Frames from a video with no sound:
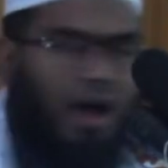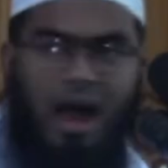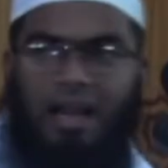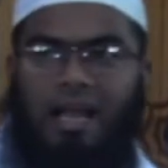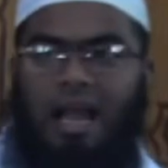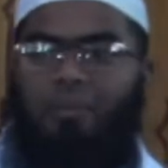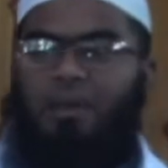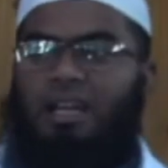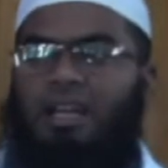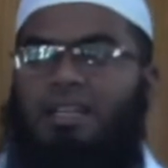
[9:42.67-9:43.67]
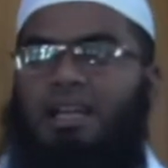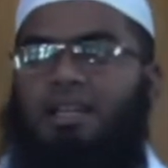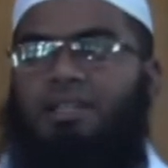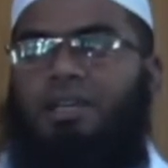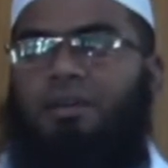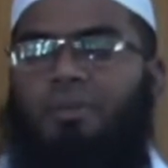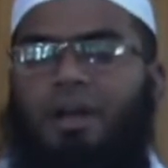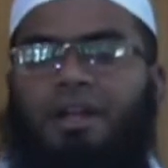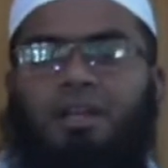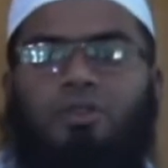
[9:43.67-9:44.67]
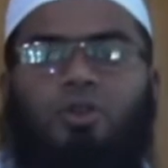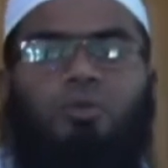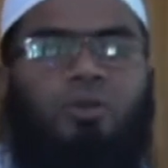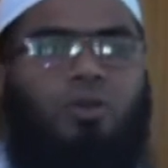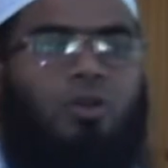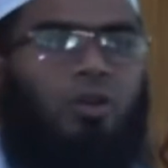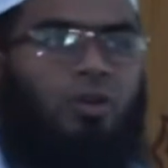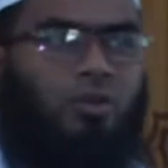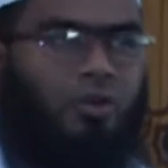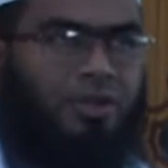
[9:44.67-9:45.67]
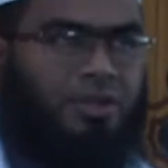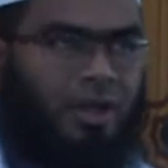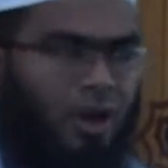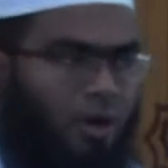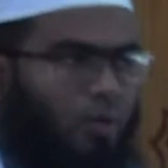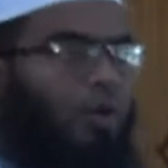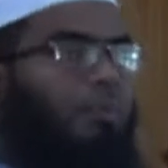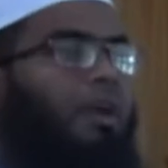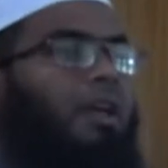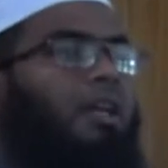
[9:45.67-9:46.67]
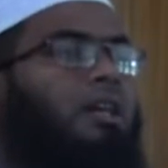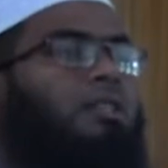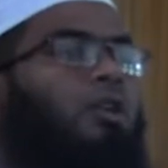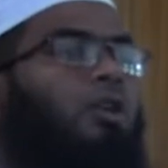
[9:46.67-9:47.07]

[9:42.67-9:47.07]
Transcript: আর কাবিলের সাথে যেই মেয়েটা জন্মগ্রহণ করেছে ওই মেয়েটা ছিল